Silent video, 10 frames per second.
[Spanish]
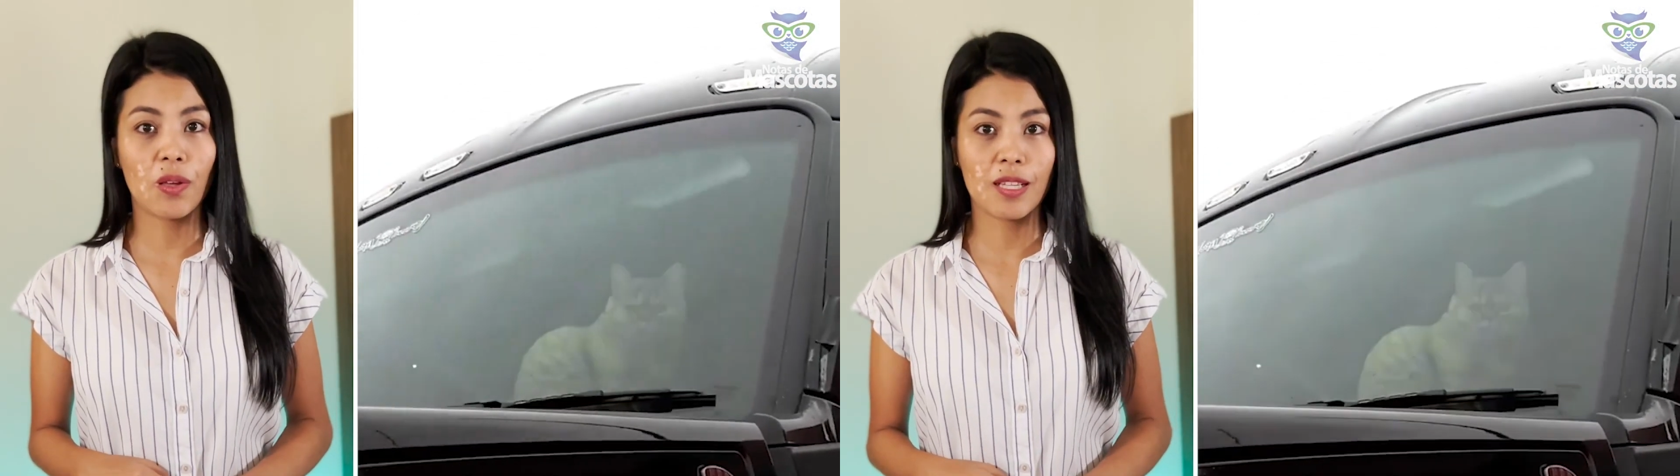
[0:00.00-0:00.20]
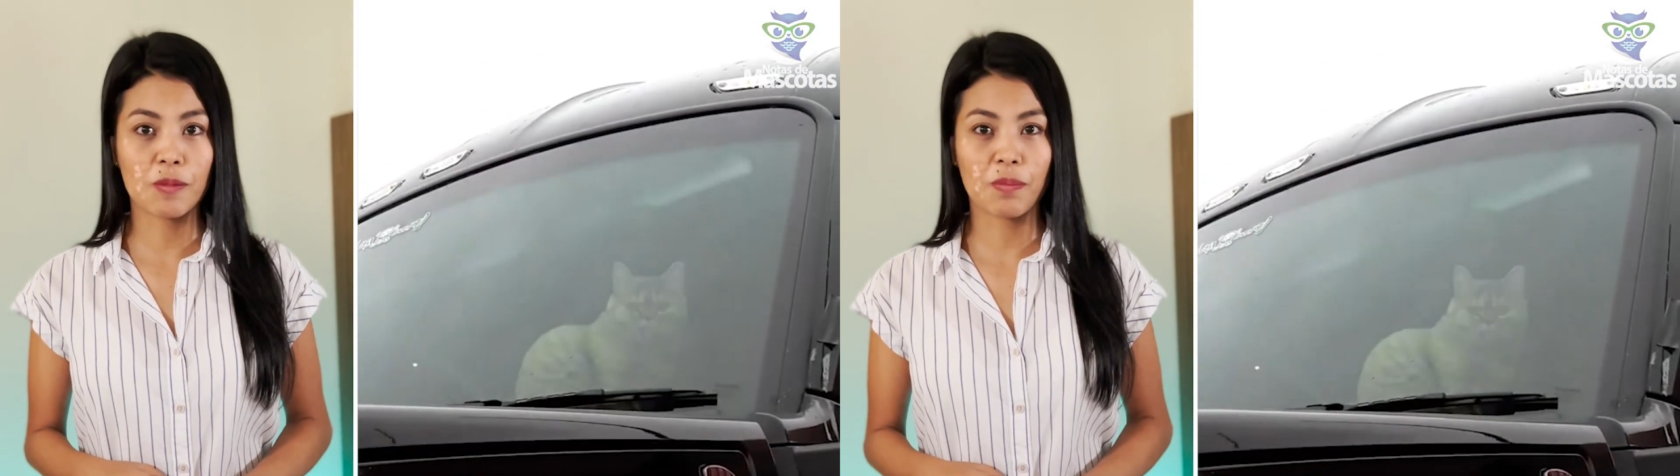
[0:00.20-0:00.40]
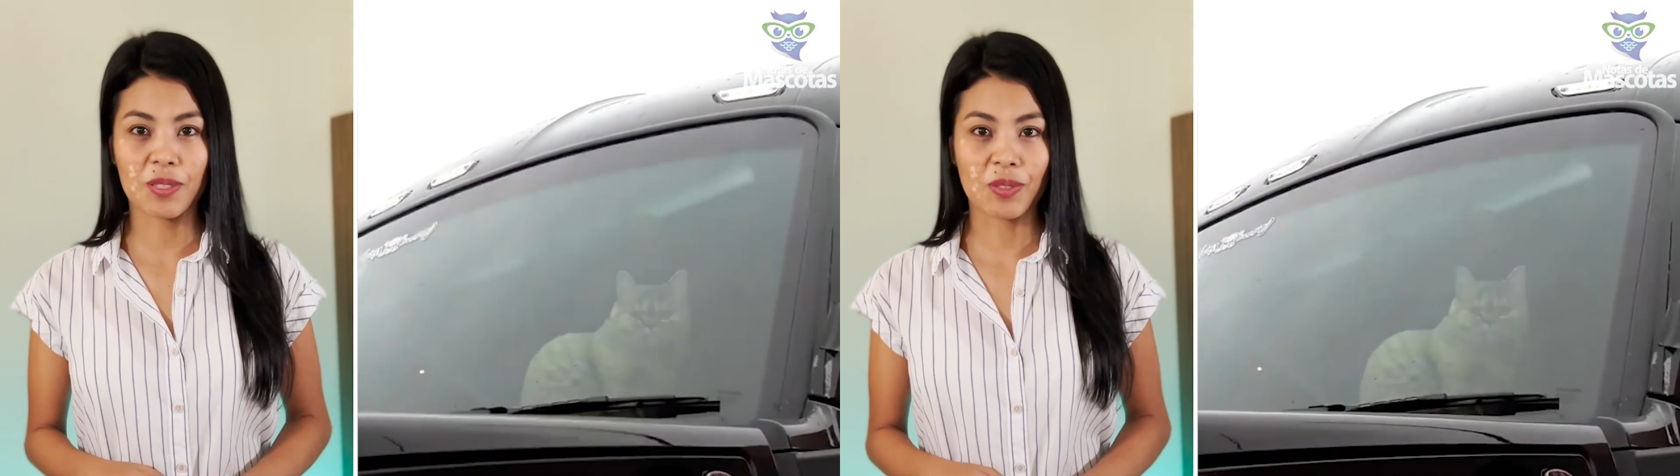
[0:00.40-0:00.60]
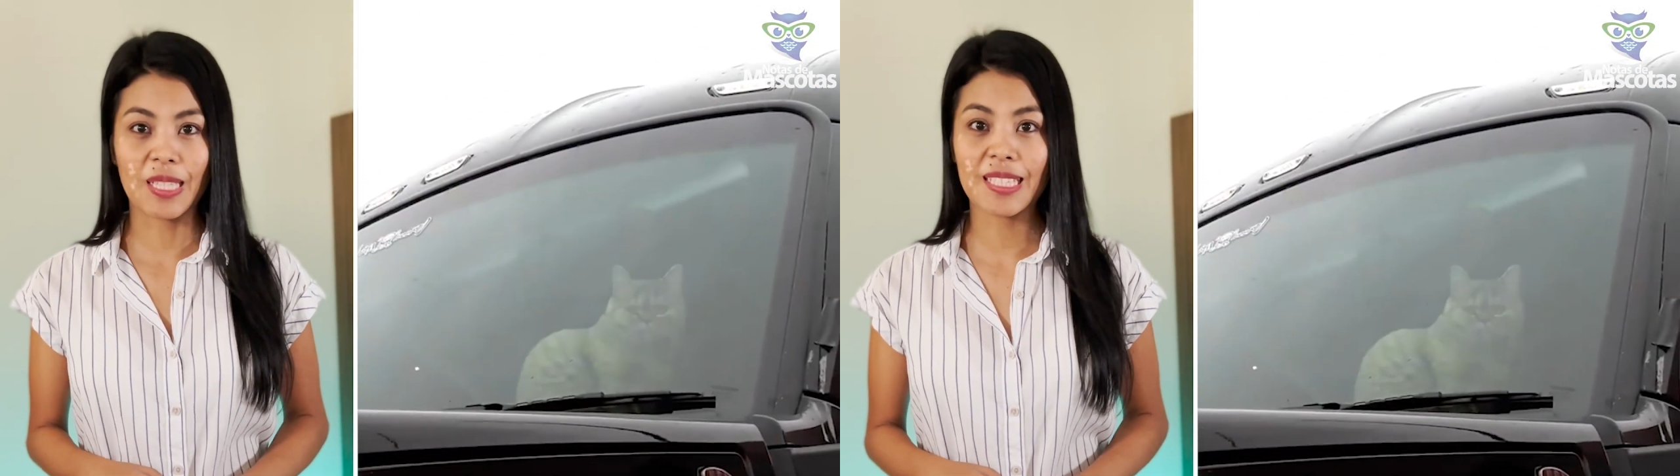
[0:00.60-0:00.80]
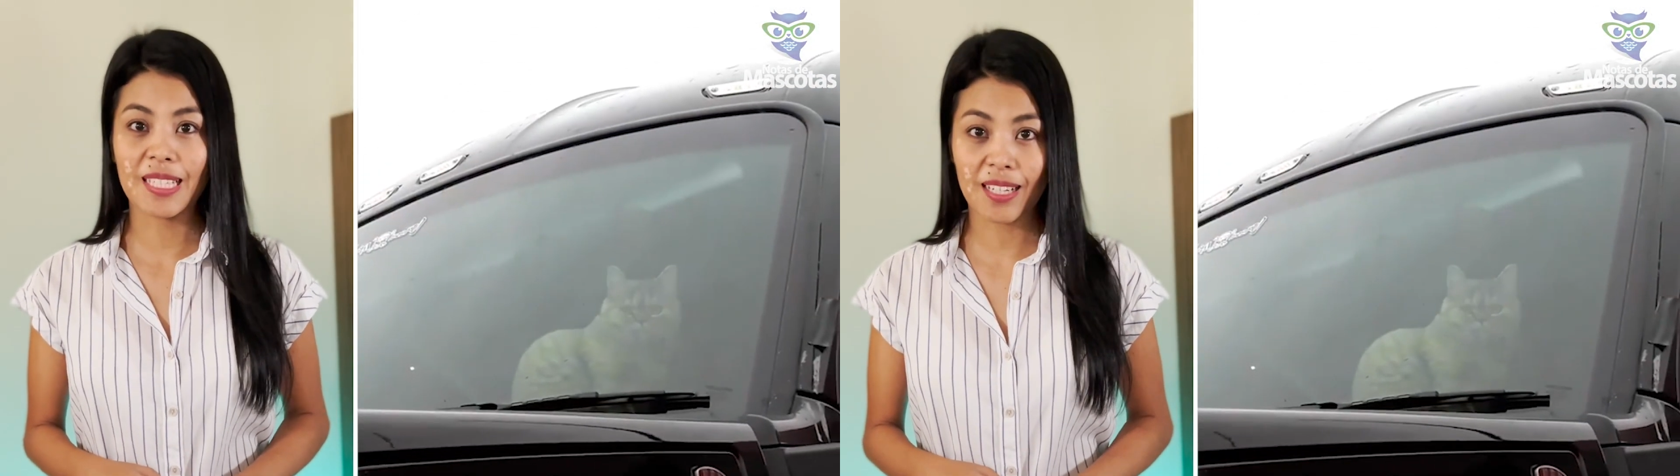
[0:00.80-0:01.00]
de las
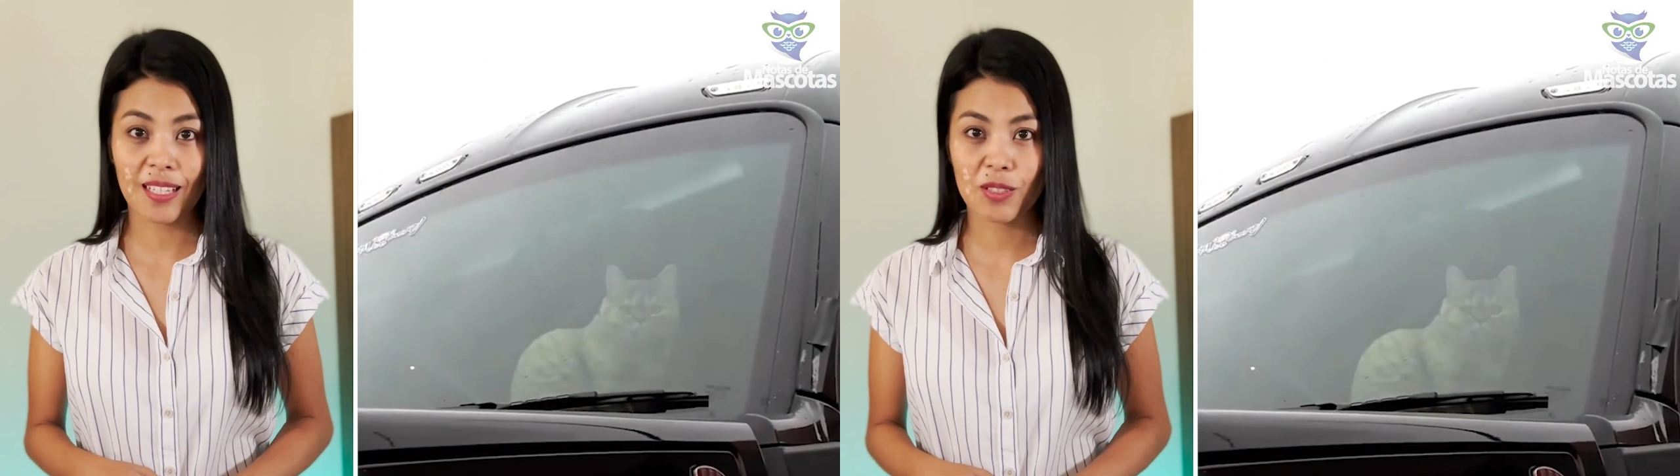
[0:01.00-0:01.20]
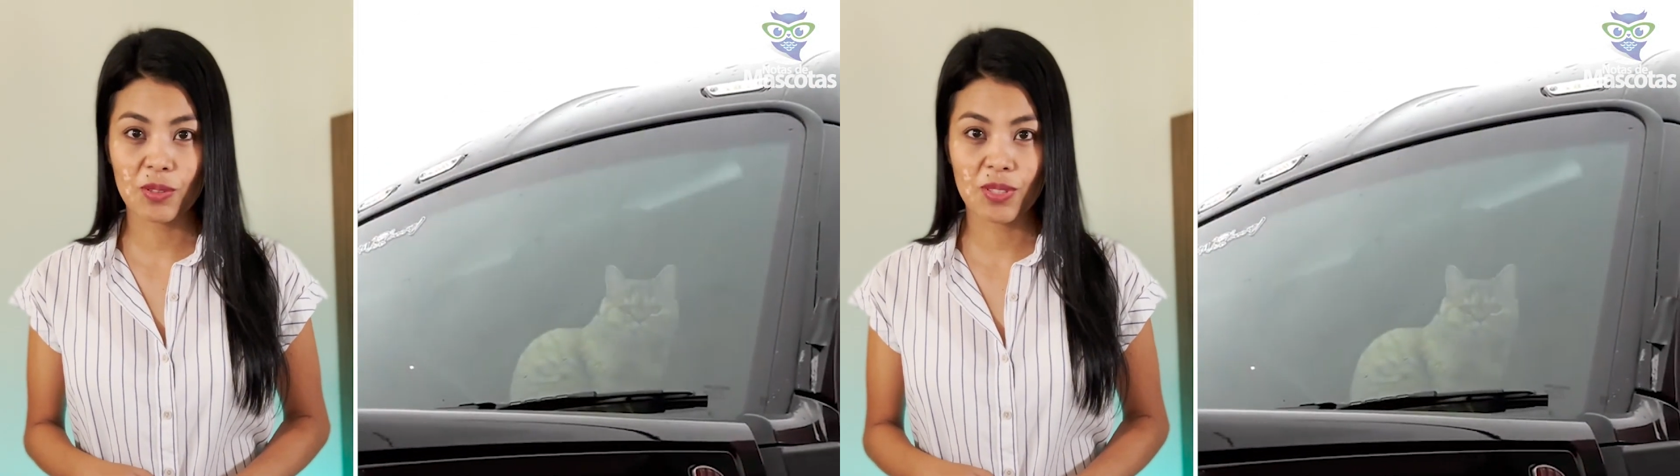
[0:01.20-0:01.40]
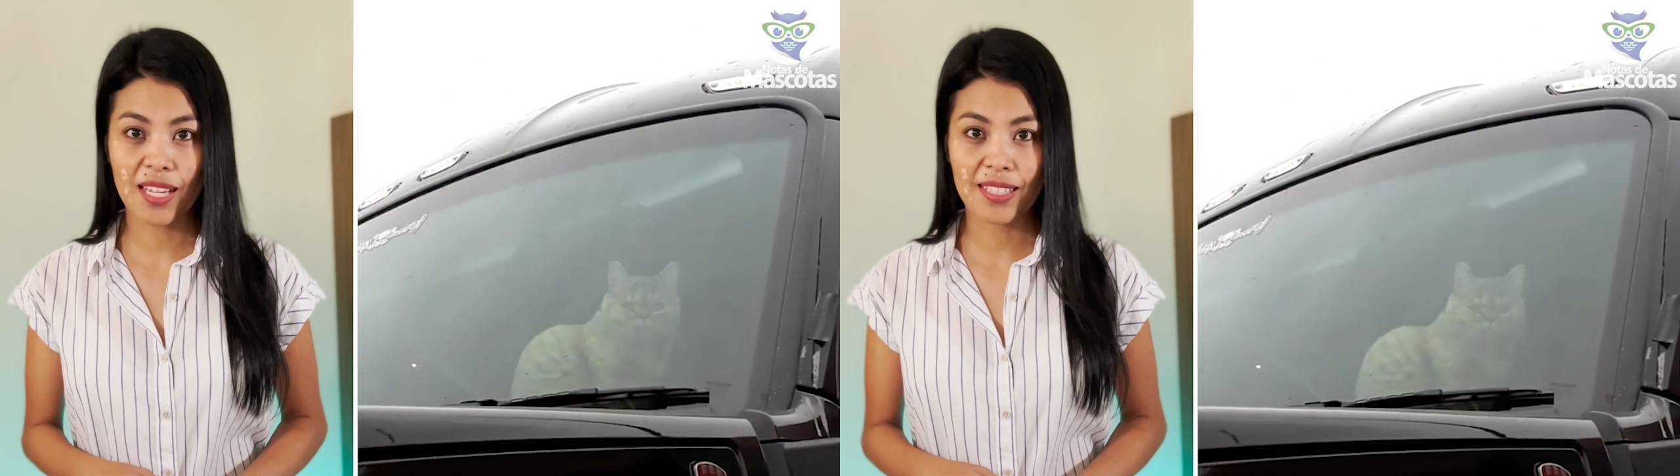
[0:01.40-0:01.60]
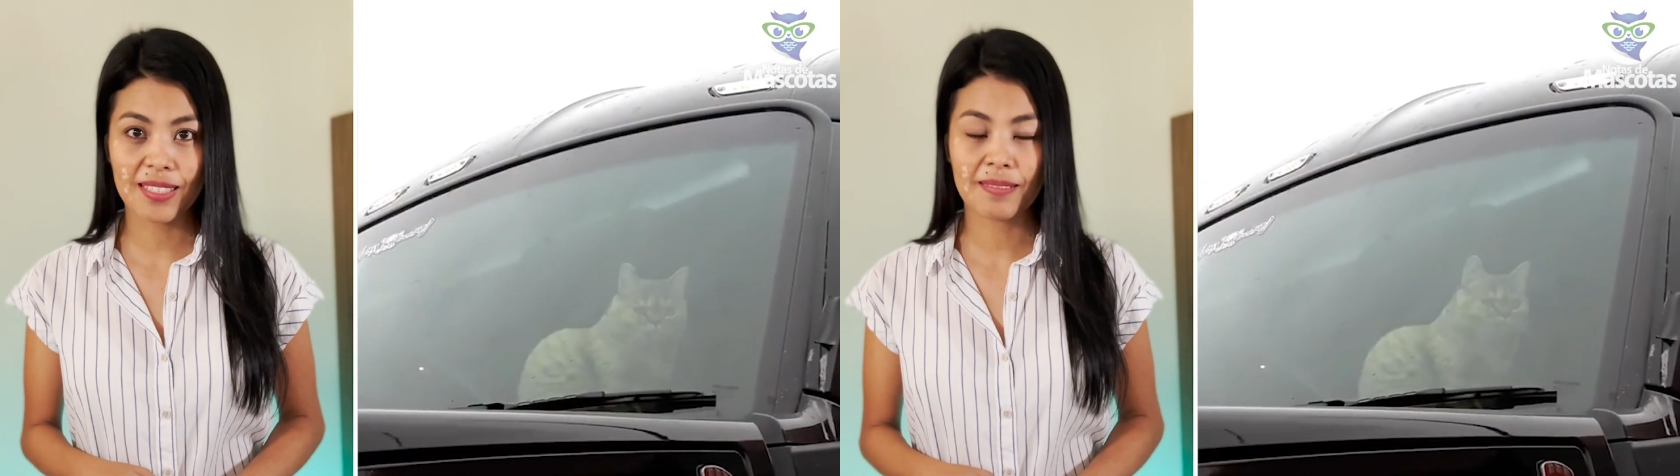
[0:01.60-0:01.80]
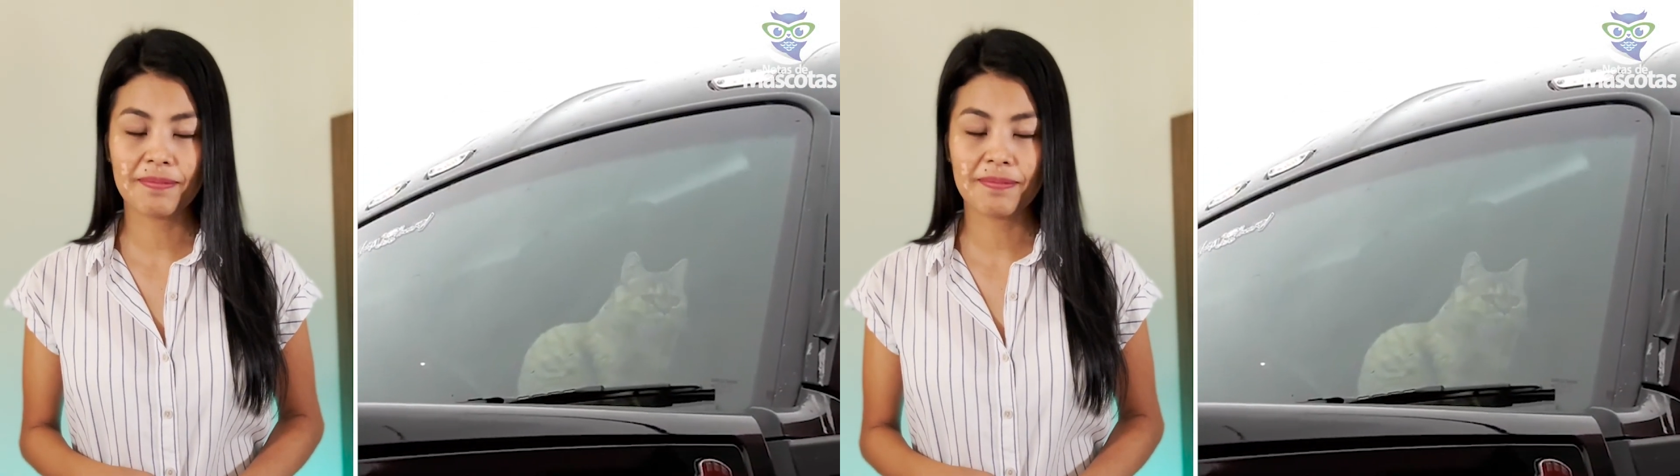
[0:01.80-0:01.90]
personas en redes sociales.